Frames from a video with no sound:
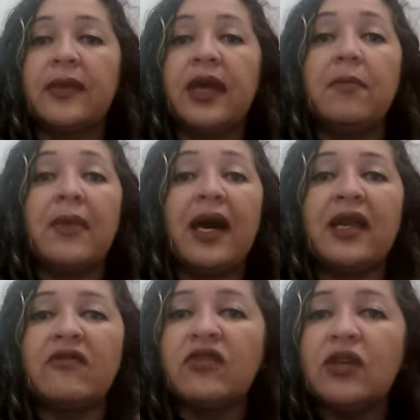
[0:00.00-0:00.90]
que é
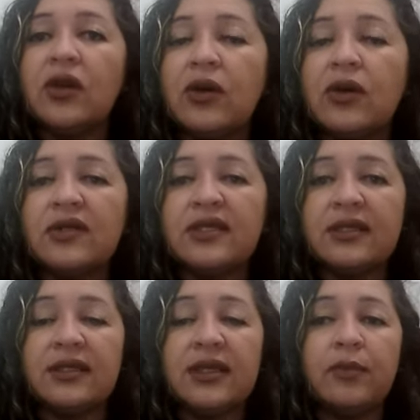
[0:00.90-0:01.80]
maravilhosa,
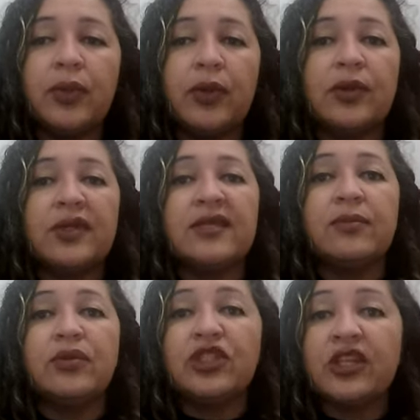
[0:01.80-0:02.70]
e depois a
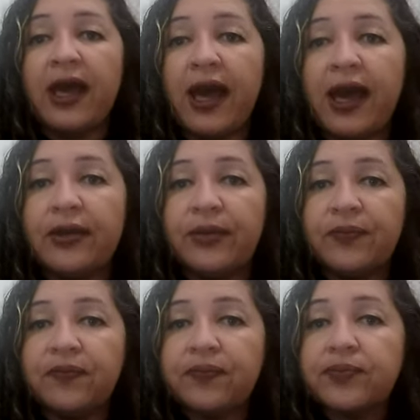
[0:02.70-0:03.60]
Boticário,
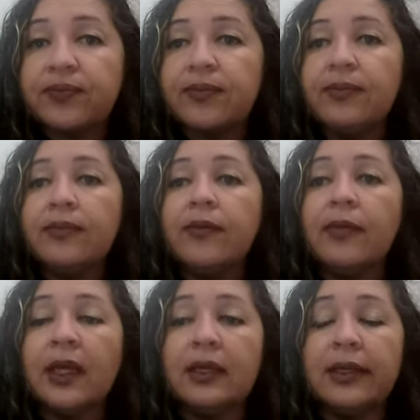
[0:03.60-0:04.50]

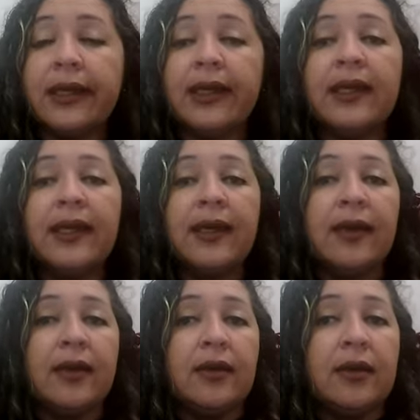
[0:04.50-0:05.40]
né?
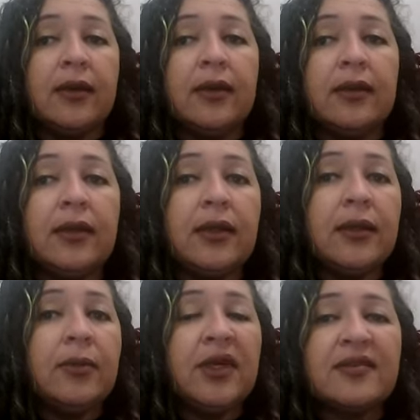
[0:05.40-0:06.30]

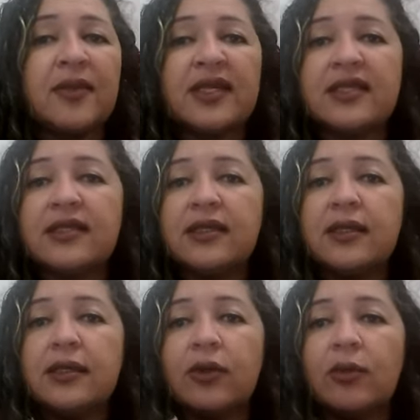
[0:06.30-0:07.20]
E mesmo
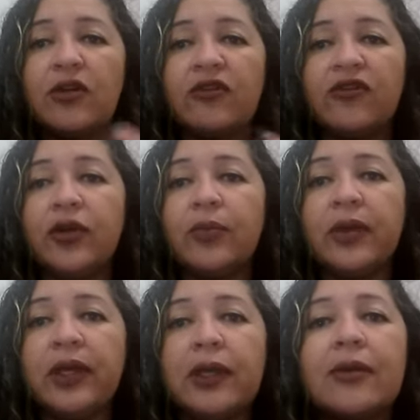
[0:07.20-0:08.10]
assim, como eu, eu
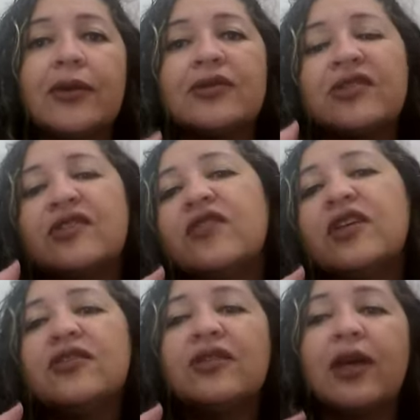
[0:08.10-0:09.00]
brinco em outros
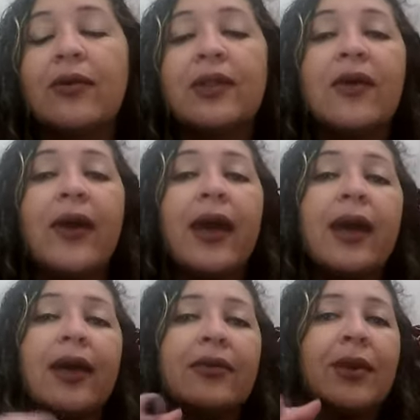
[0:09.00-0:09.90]
vídeos, né? Quando eu
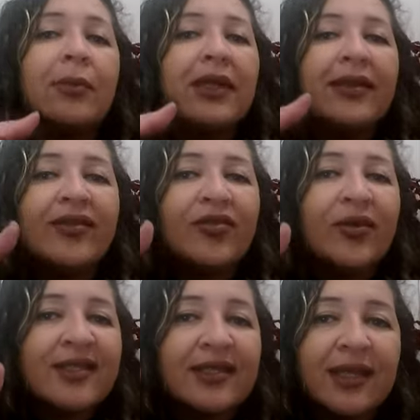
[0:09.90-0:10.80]
era uma menina
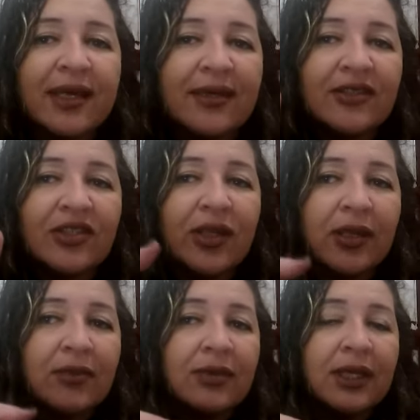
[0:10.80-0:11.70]
inocente,
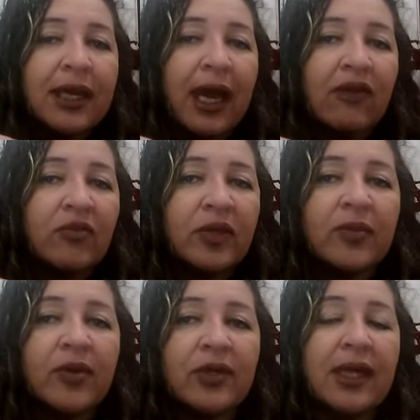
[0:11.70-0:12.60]
né? Não ligava para
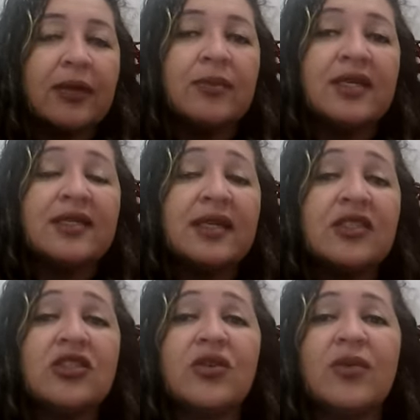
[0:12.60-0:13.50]
importado. Mas aí
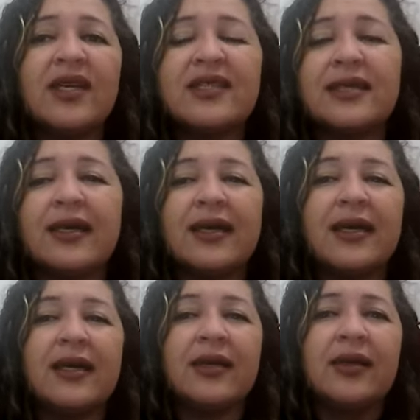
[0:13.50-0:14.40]
a gente começa
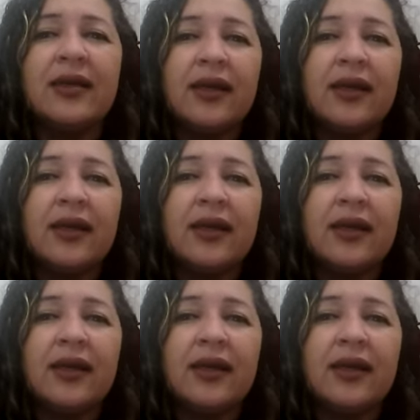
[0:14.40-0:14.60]
a,